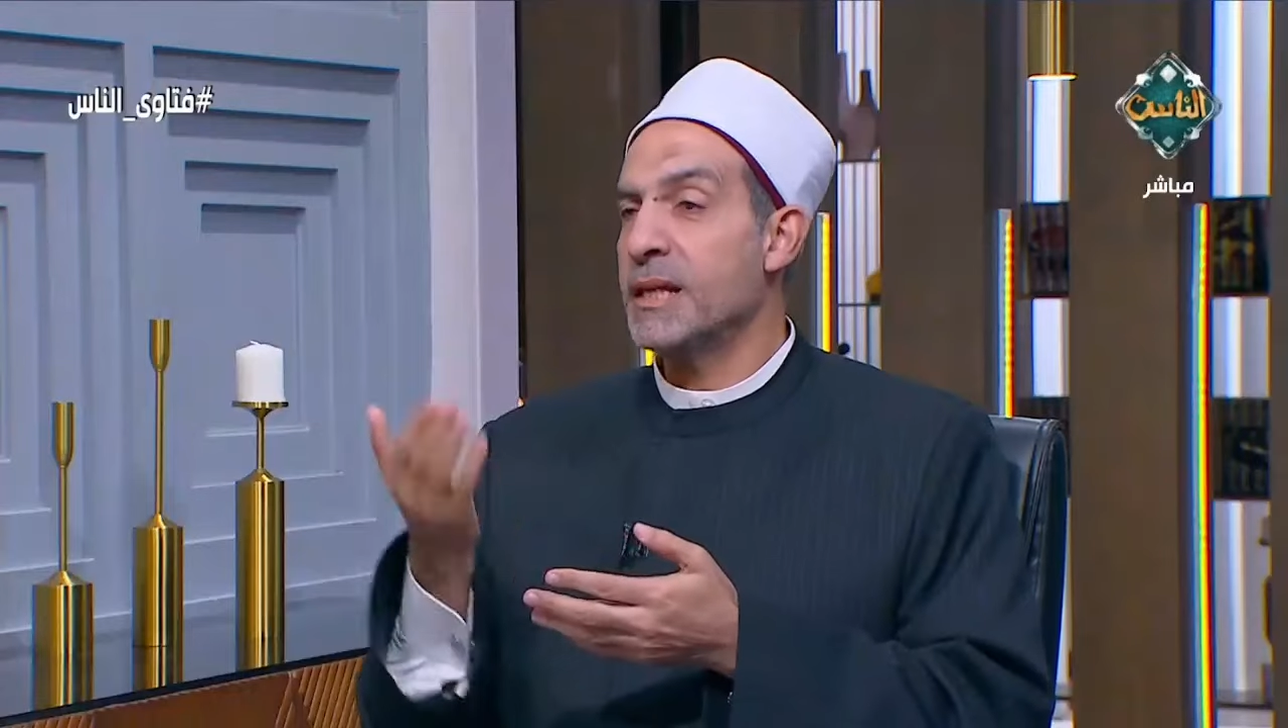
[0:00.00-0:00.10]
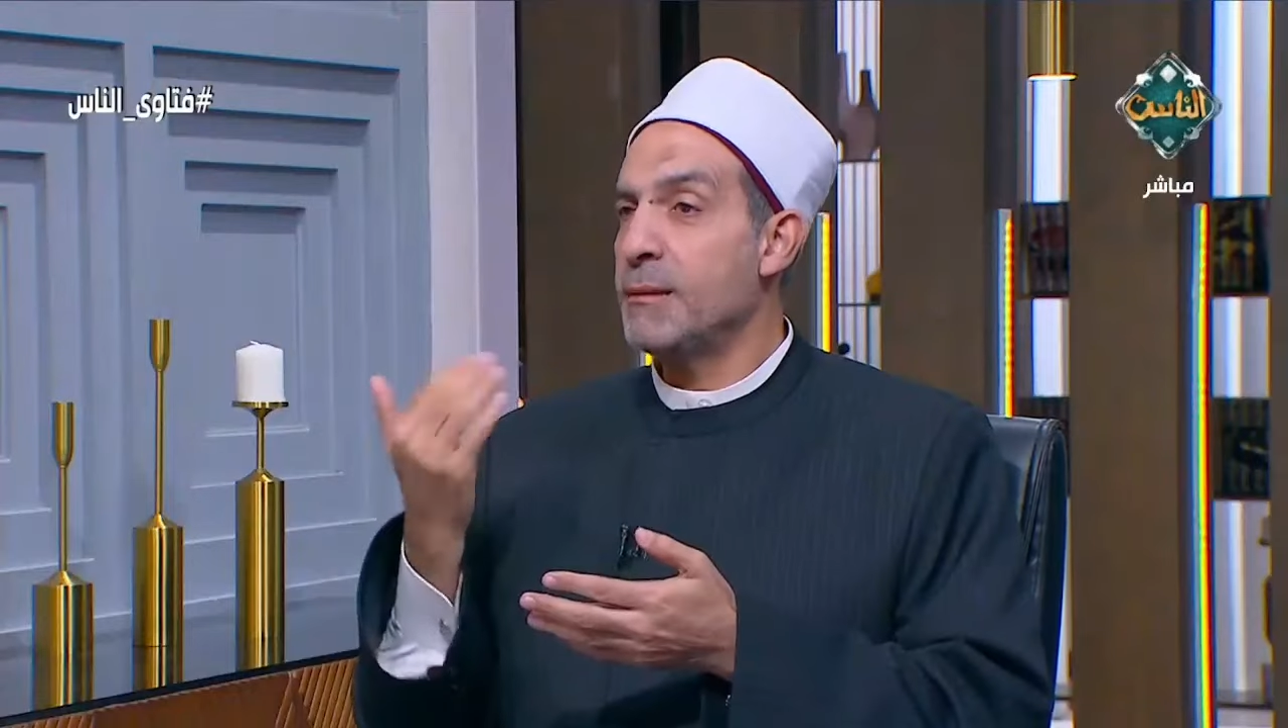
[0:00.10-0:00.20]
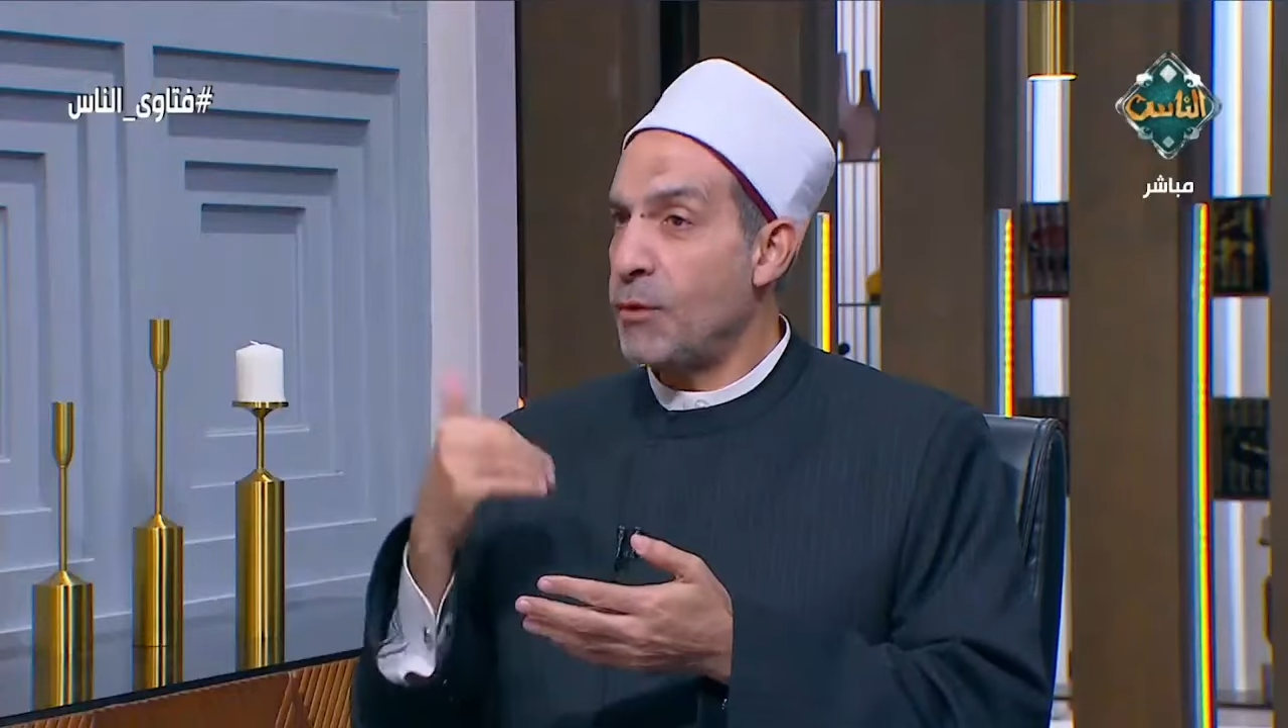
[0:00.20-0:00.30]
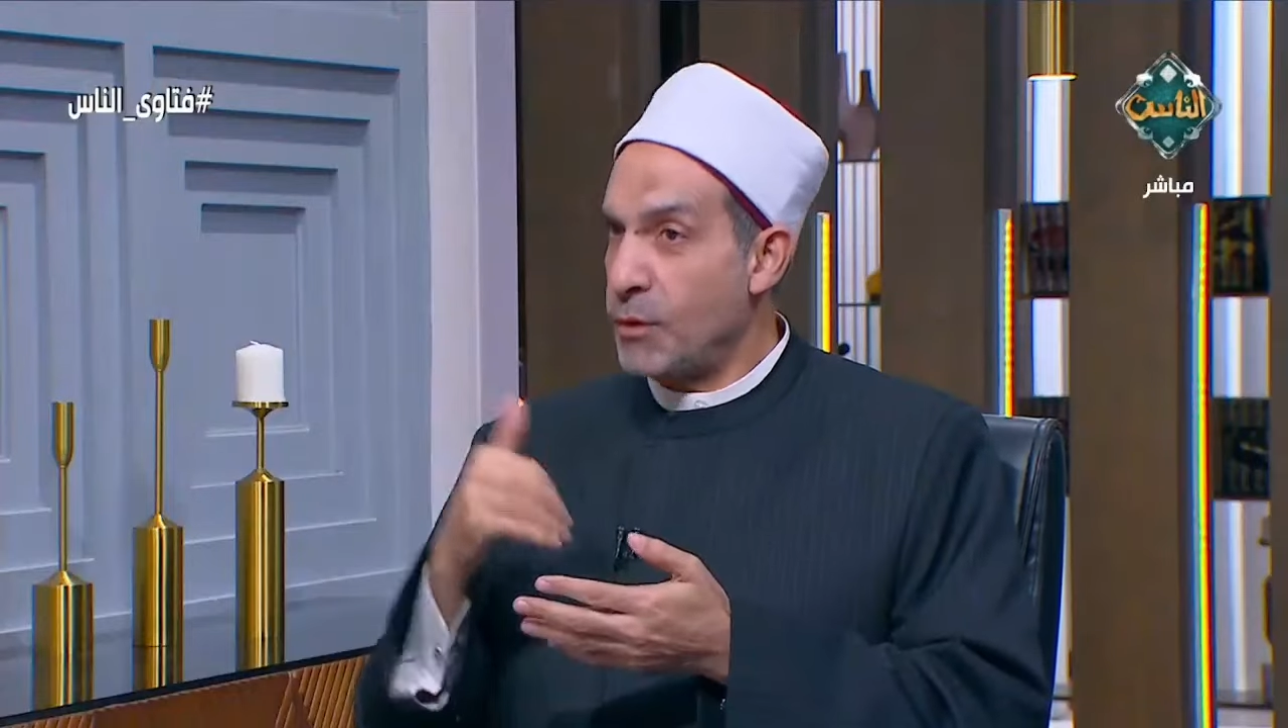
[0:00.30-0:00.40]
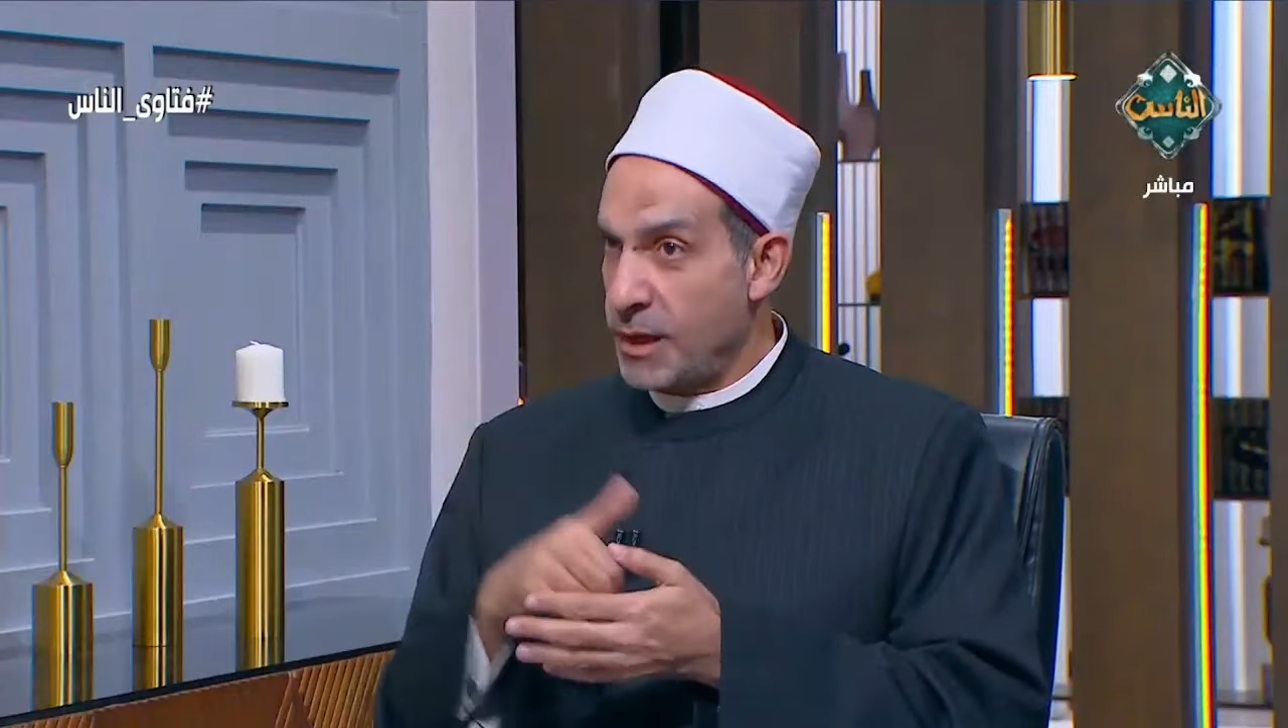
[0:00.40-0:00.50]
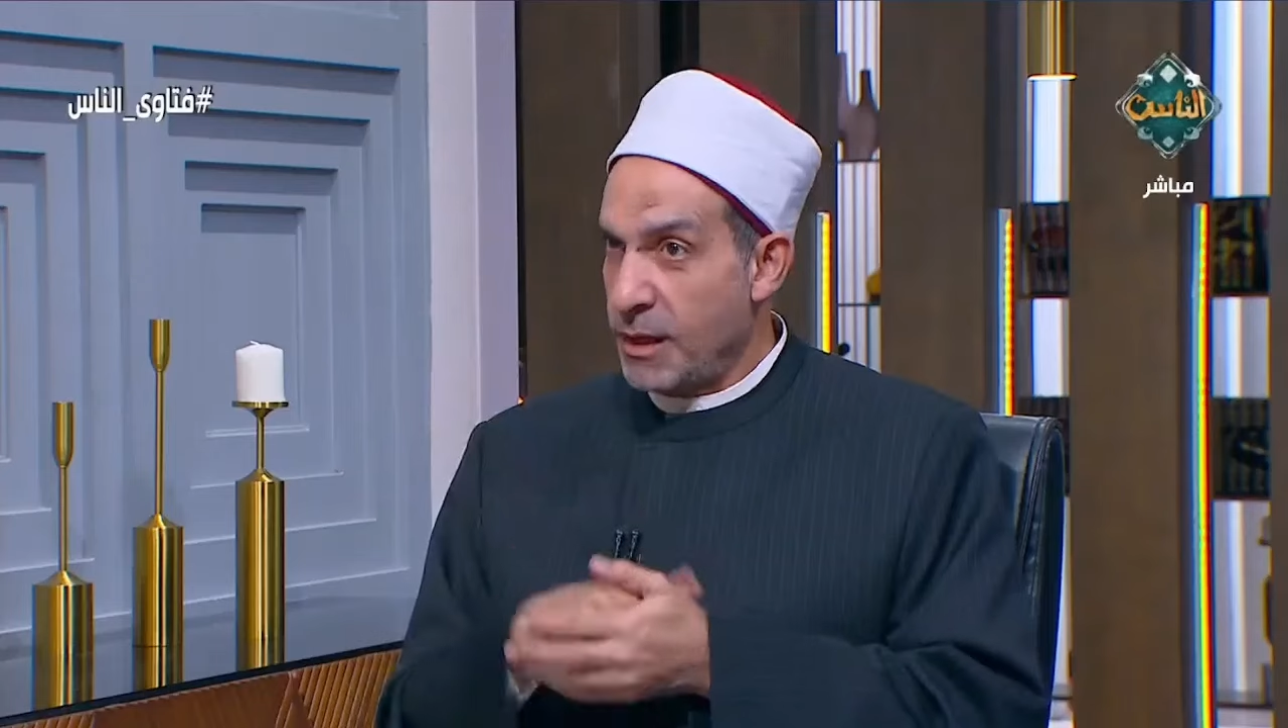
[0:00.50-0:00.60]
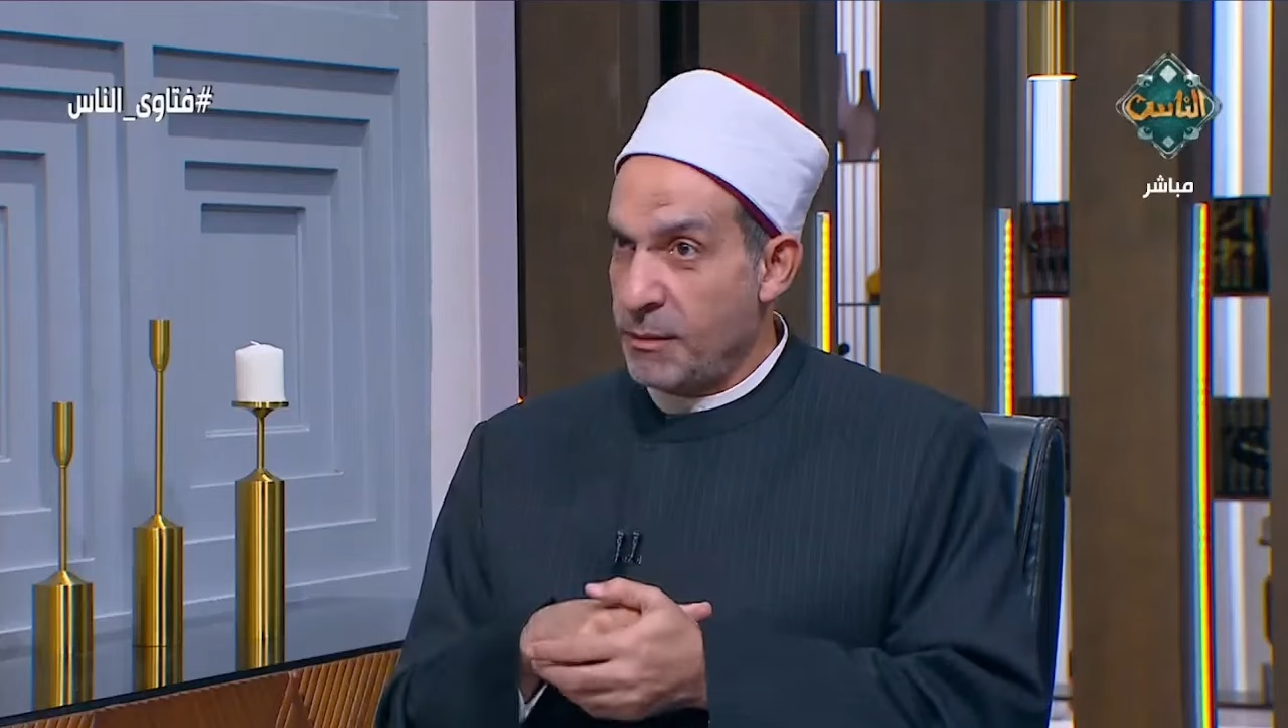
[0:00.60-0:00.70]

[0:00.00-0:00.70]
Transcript: زي ما قلنا